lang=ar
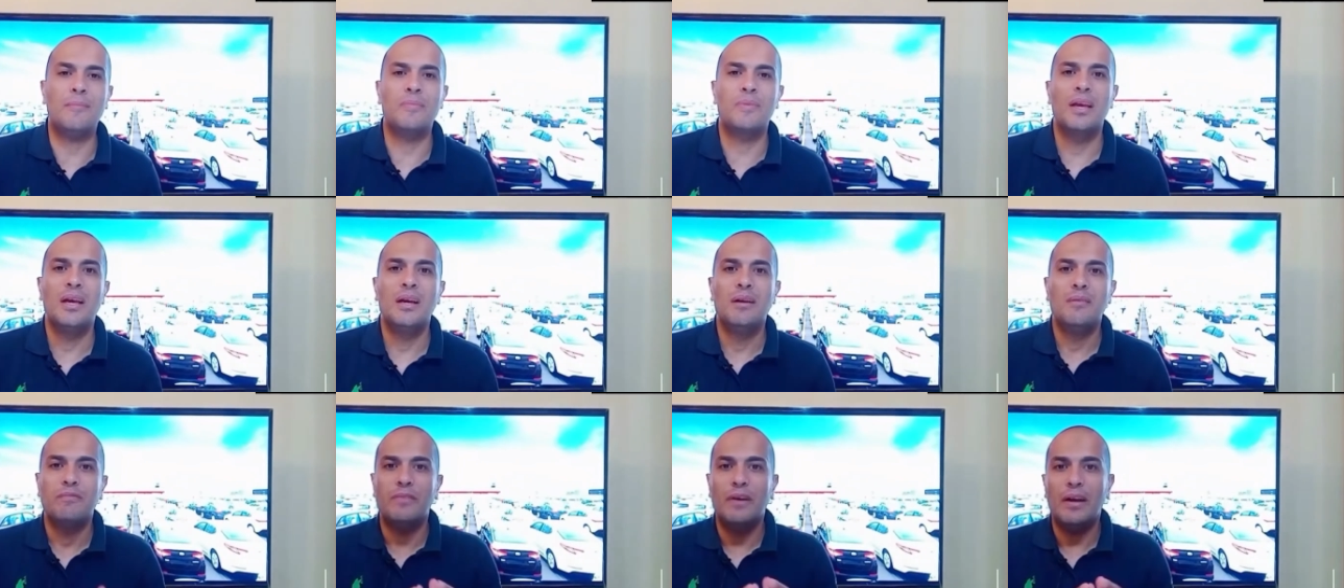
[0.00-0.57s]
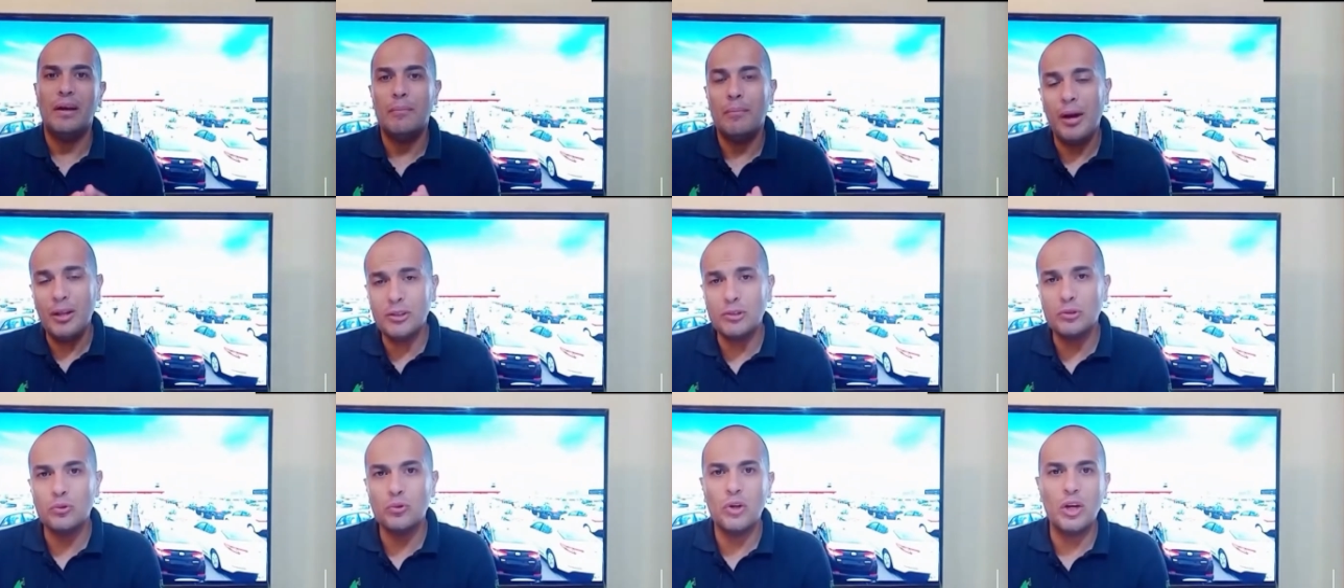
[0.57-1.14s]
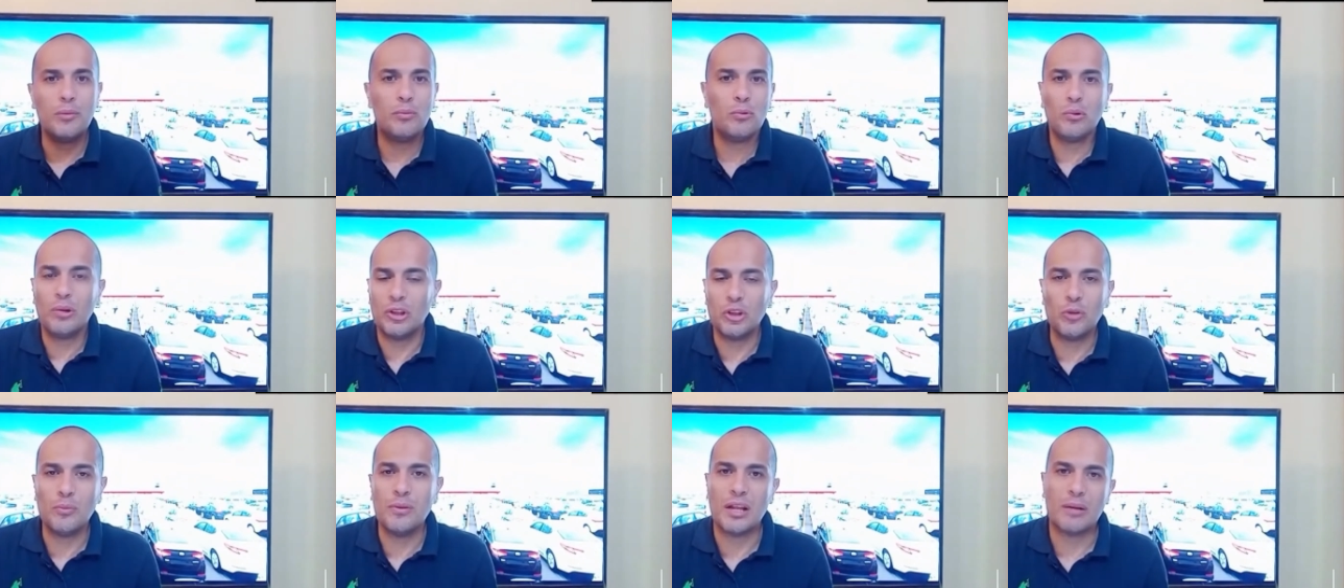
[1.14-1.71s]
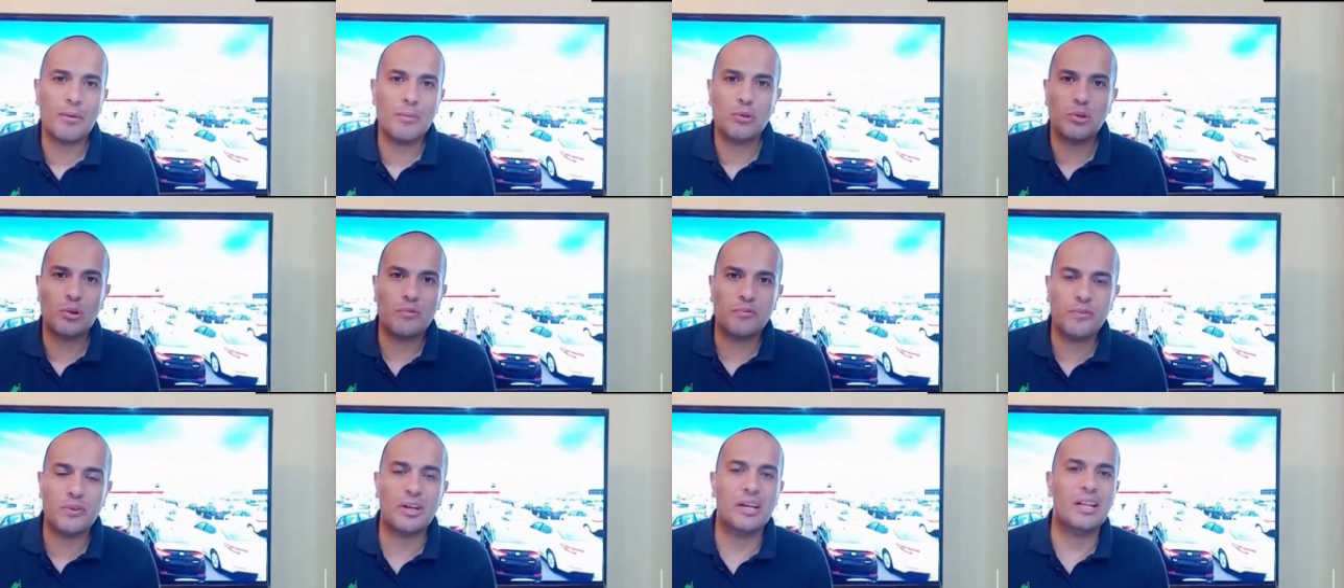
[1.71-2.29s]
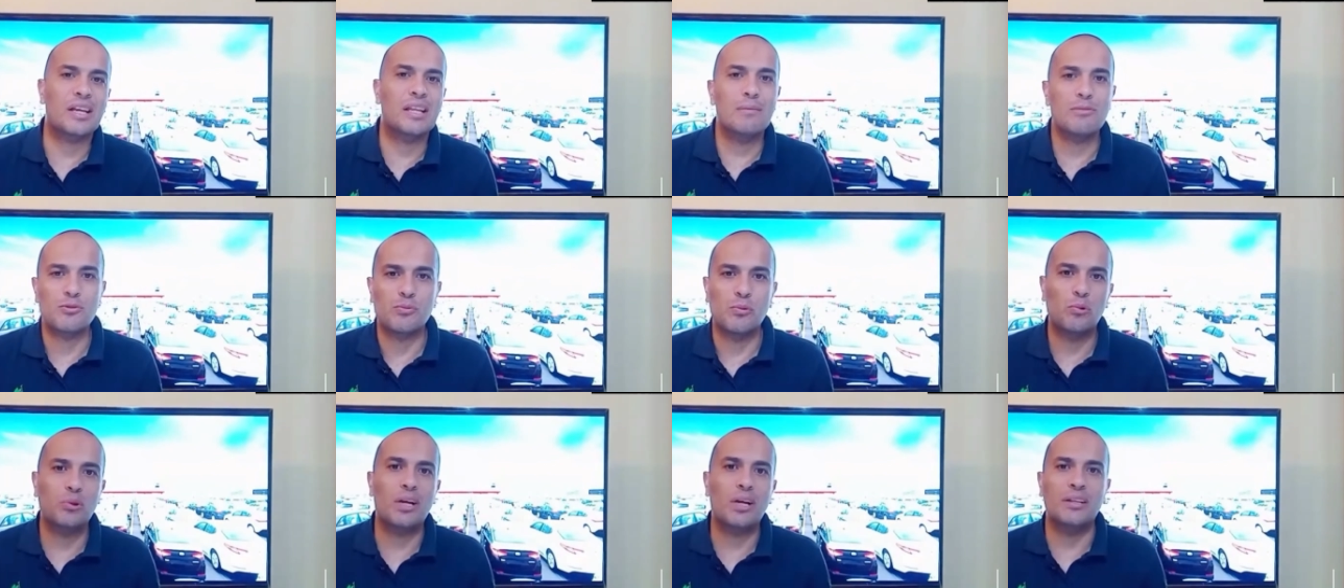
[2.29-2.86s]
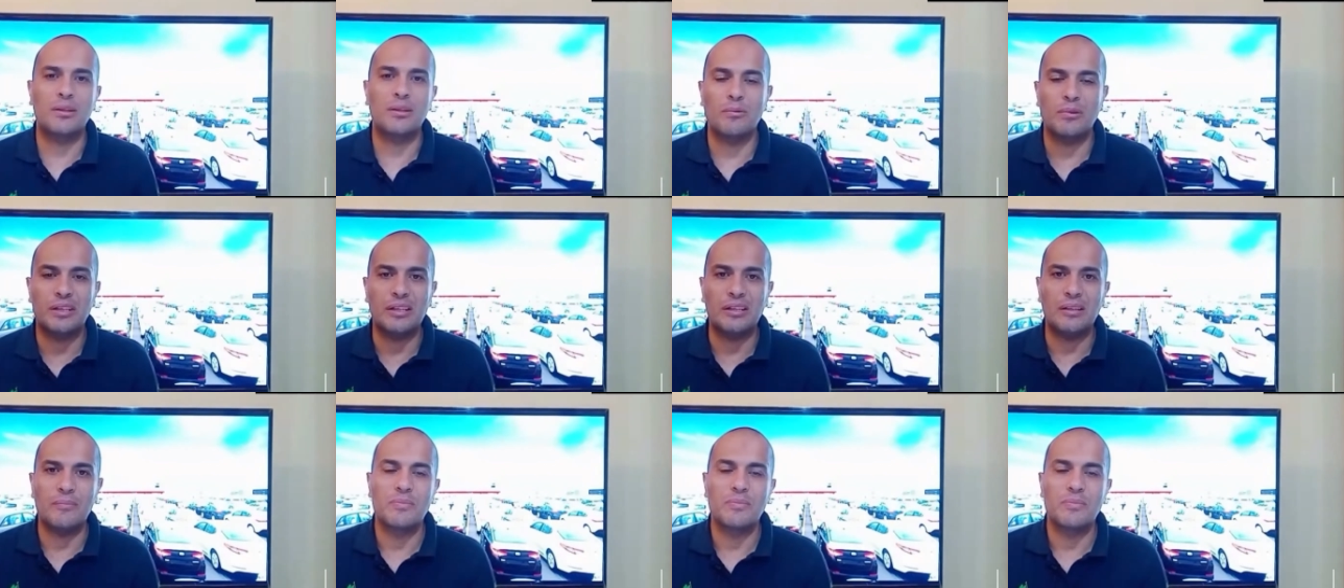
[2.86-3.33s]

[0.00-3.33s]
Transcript: فبعض التجار بيكون عندهم العربيه متوفره لكن هي مش موجوده عند الوكيل